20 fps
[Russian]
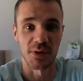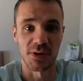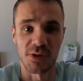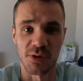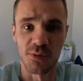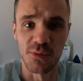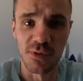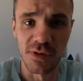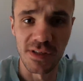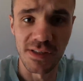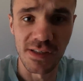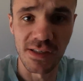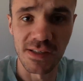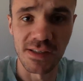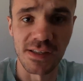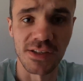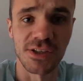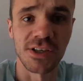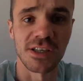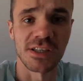проснулись,
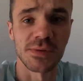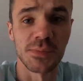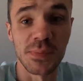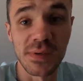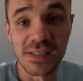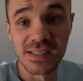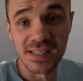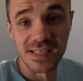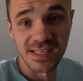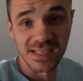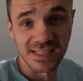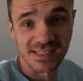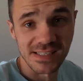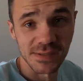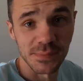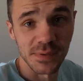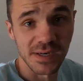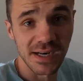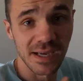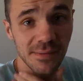сейчас быстренько
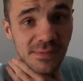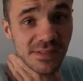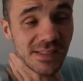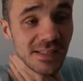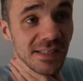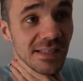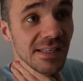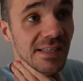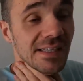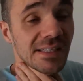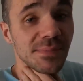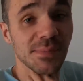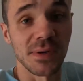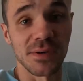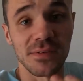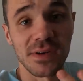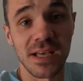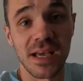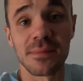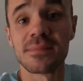собираемся и
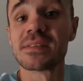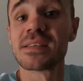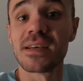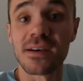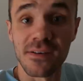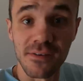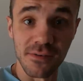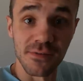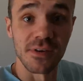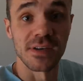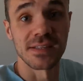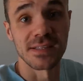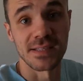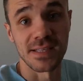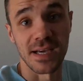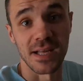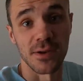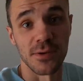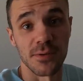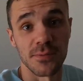отправляемся в
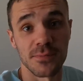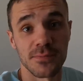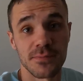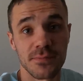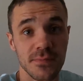Анталию.